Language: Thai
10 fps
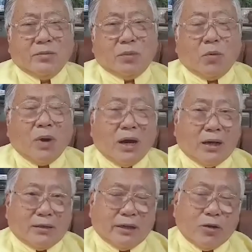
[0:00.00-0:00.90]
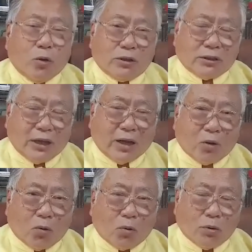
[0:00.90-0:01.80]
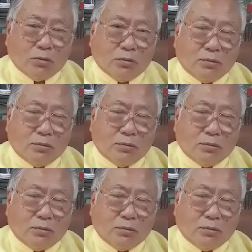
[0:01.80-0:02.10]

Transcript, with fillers: เพราะว่าในดวงชะตาของคุณ